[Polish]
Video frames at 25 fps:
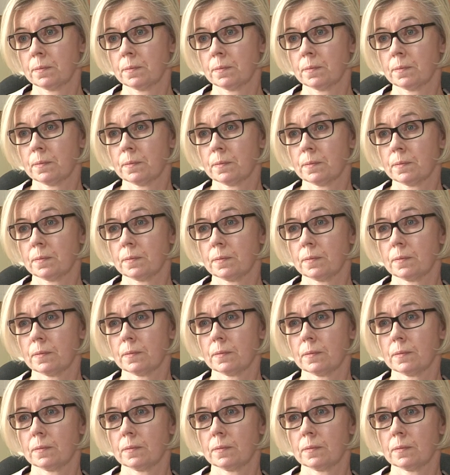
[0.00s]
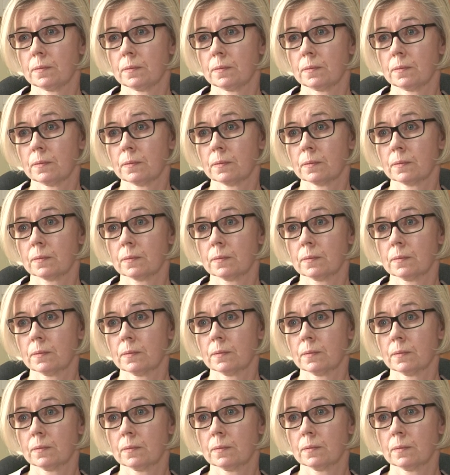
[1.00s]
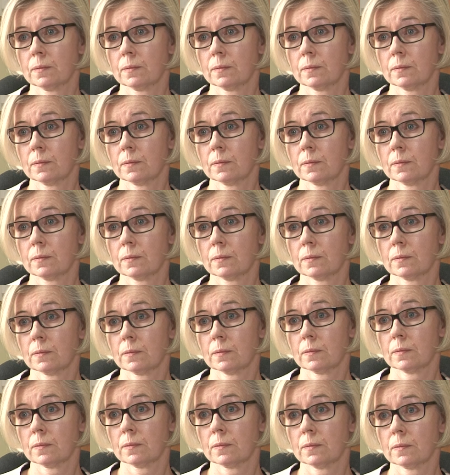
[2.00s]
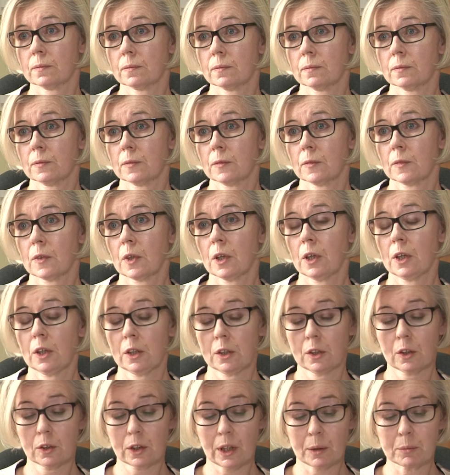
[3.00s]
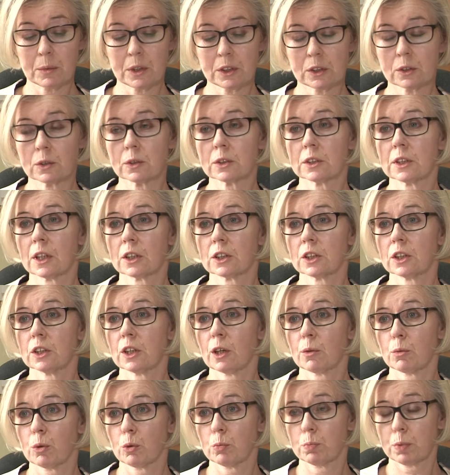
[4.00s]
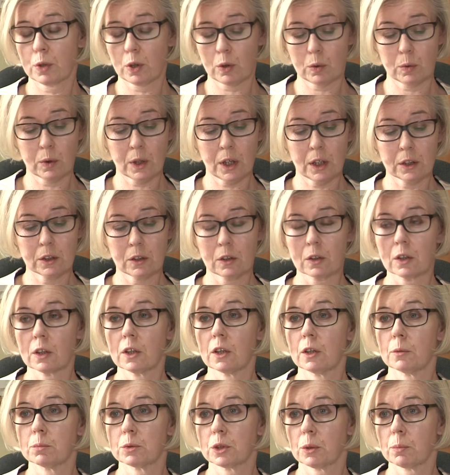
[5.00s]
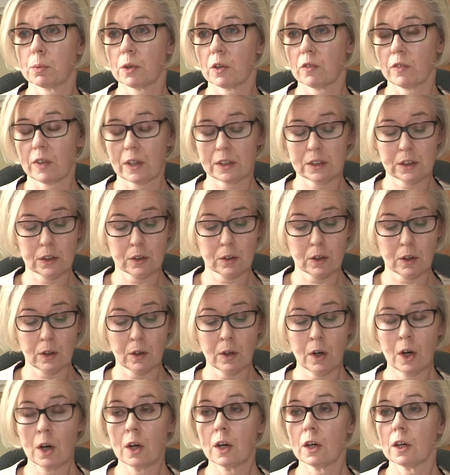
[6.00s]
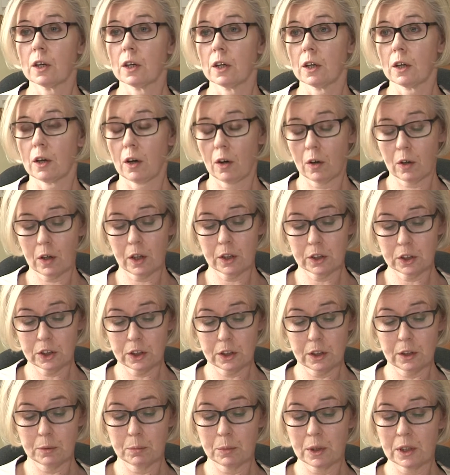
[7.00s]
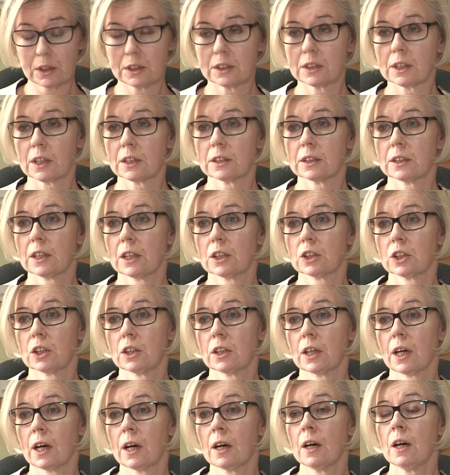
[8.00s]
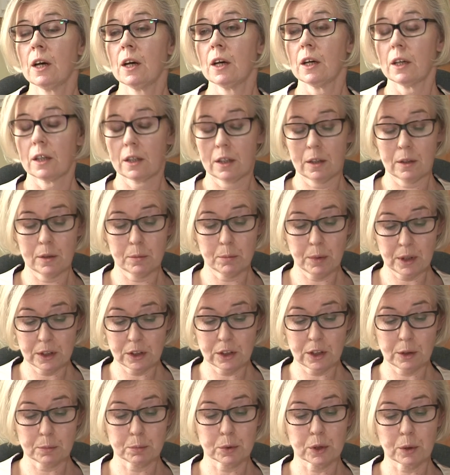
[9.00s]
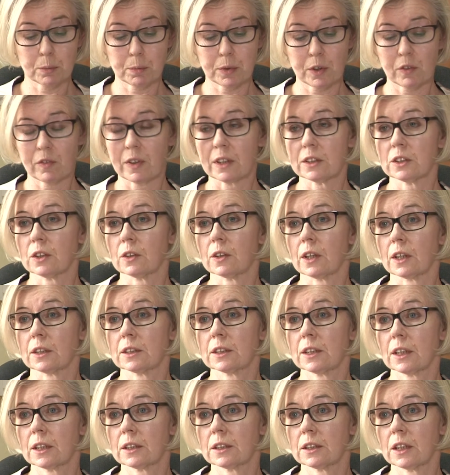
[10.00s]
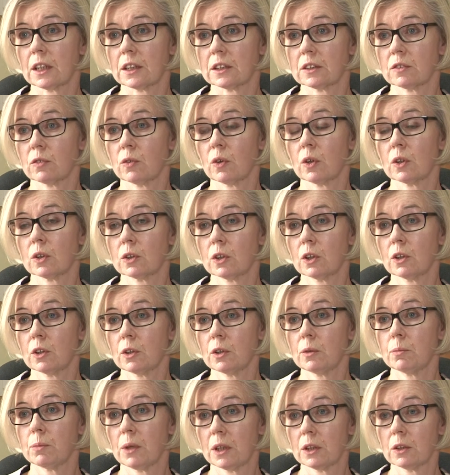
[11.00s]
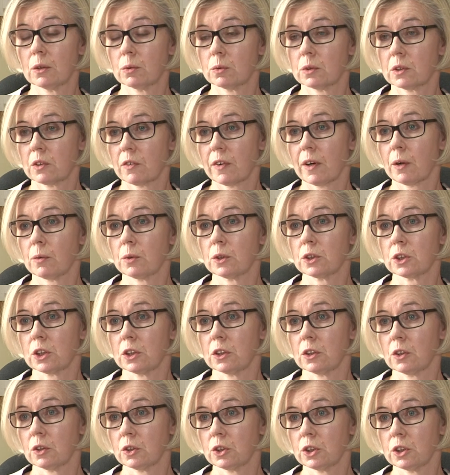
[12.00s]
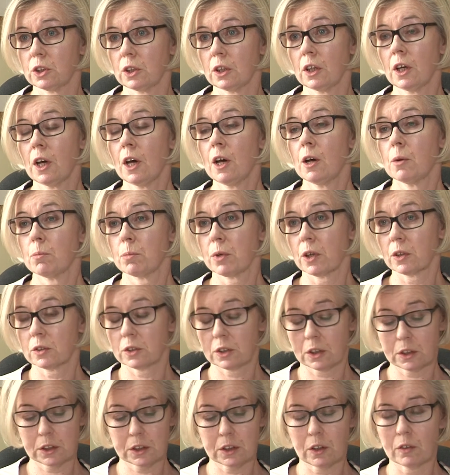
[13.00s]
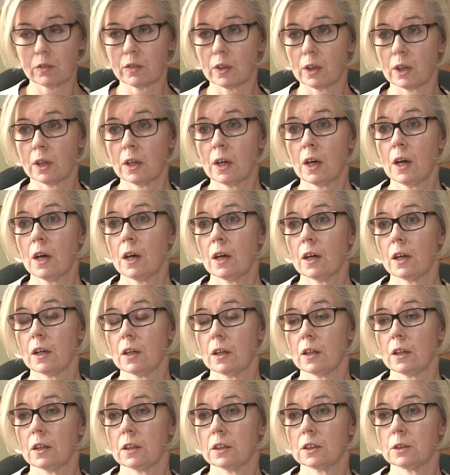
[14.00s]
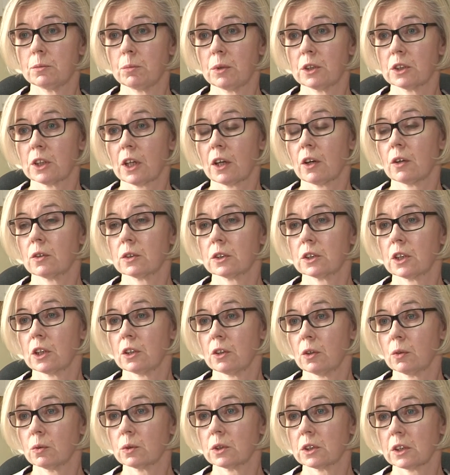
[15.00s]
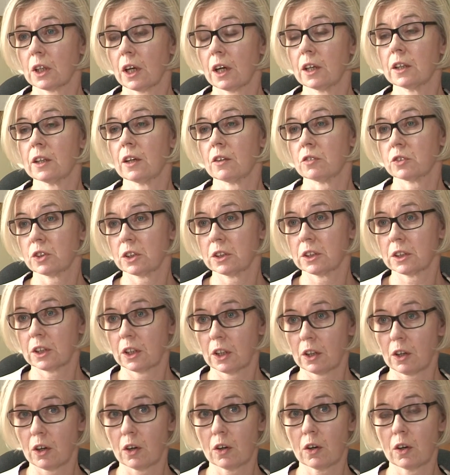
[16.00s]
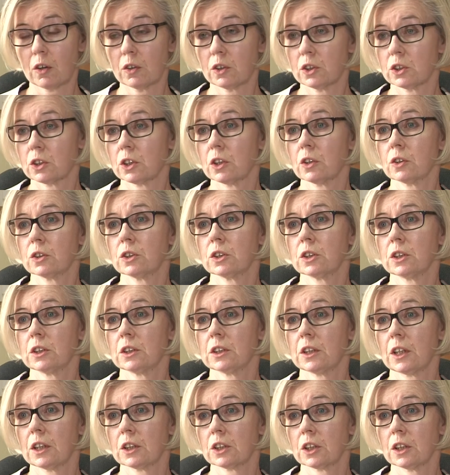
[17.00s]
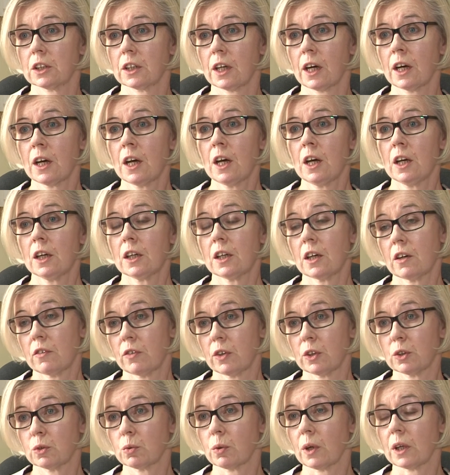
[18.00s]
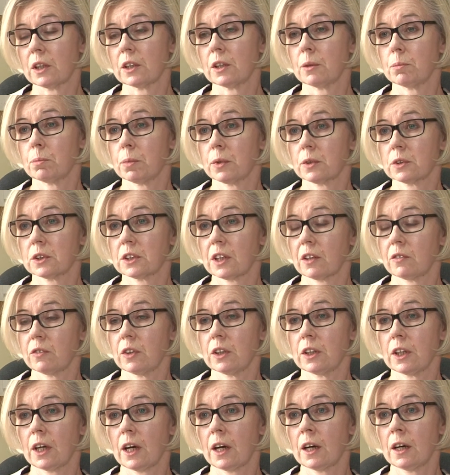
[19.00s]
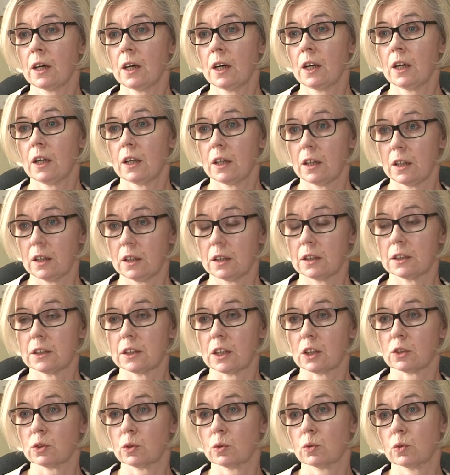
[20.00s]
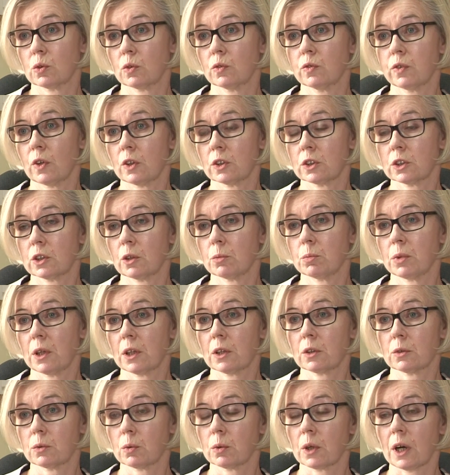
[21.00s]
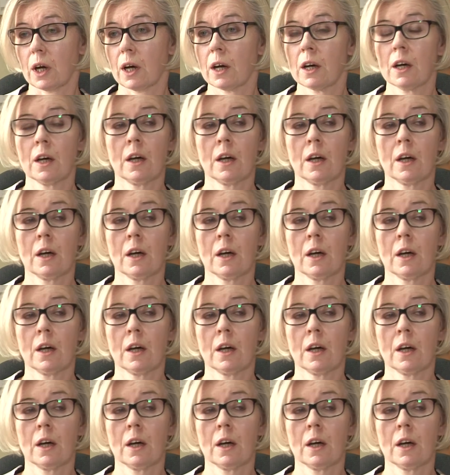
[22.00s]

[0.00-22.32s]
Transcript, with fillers: A dalsze czynności jak będą wyglądały prócz sekcji zwłok? No, na miejscu zdarzenia był prokurator, przeprowadzono oględziny miejsca zdarzenia, Y, będzie przeprowadzona sekcja zwłok, no i będą trwały czynności procesowe y, zmierzające do ustalenia wszystkich okoliczności zdarzenia i ewentualnie postawienia y, zarzutów osobie, która